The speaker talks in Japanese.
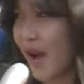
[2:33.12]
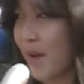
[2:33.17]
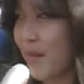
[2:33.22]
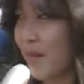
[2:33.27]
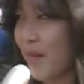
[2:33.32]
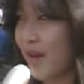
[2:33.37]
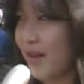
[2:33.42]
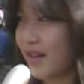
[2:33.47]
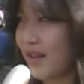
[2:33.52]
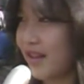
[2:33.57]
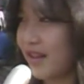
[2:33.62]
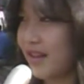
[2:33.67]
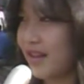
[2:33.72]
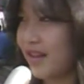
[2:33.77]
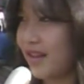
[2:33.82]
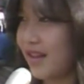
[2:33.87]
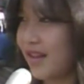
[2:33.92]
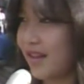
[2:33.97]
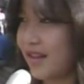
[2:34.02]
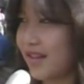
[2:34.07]
あんま
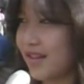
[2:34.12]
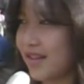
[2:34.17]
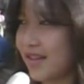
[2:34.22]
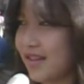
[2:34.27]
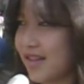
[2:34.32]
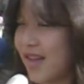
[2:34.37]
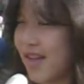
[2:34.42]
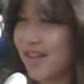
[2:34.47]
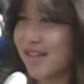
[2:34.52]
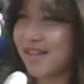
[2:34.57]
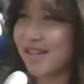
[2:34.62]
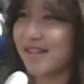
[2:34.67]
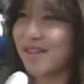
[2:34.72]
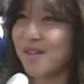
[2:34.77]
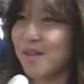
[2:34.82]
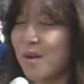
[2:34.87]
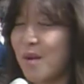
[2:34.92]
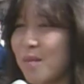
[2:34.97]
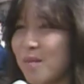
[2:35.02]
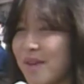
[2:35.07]
り政治
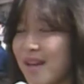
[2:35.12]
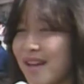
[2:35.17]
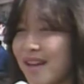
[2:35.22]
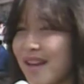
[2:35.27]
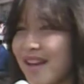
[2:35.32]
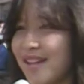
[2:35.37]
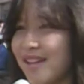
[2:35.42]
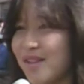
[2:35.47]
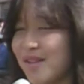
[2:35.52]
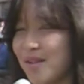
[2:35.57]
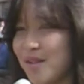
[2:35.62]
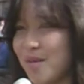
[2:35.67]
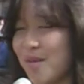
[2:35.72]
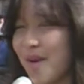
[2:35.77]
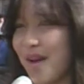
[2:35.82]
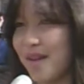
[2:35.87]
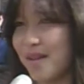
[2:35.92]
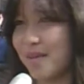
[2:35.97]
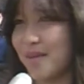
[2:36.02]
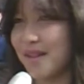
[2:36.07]
に興味がないっていうの
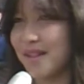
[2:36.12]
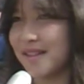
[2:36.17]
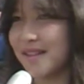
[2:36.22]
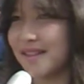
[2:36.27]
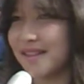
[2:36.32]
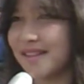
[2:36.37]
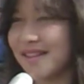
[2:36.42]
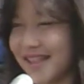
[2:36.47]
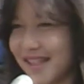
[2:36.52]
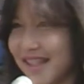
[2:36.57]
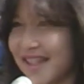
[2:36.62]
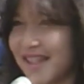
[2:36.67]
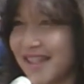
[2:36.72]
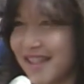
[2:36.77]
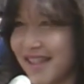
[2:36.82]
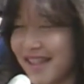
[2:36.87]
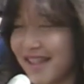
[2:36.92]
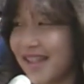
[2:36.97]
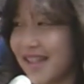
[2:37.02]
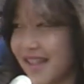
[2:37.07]
もあります
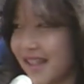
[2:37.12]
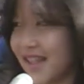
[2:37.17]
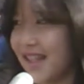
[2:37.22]
し、